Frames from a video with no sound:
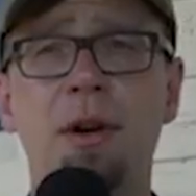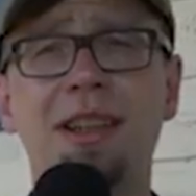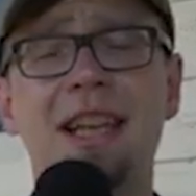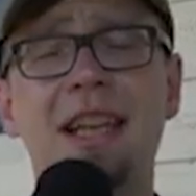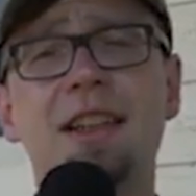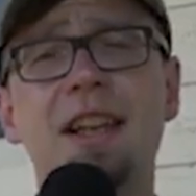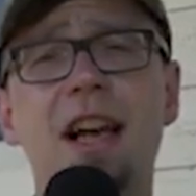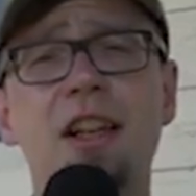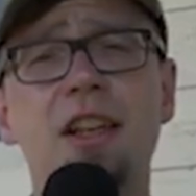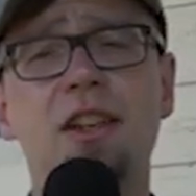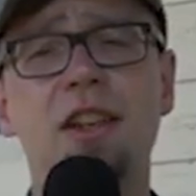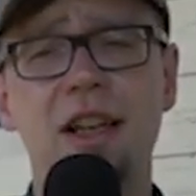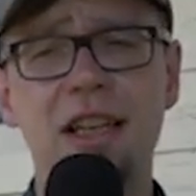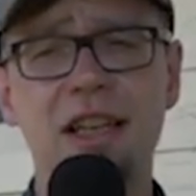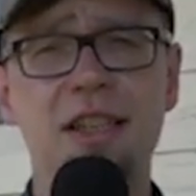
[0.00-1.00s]
des terres
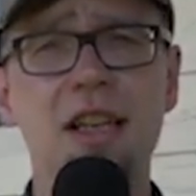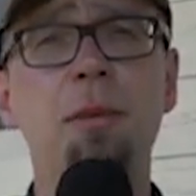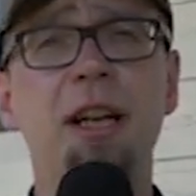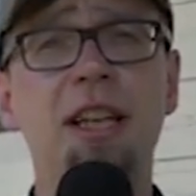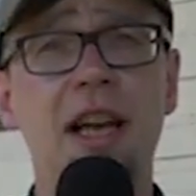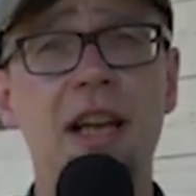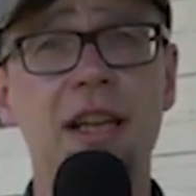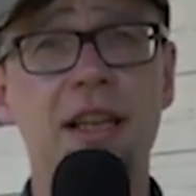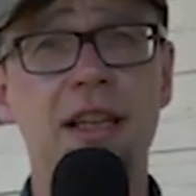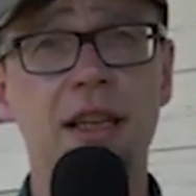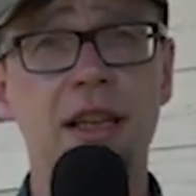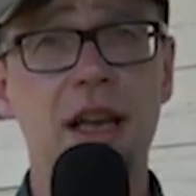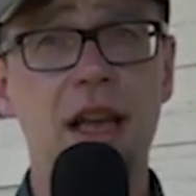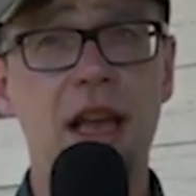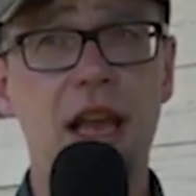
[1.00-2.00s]
dans les îles britanniques.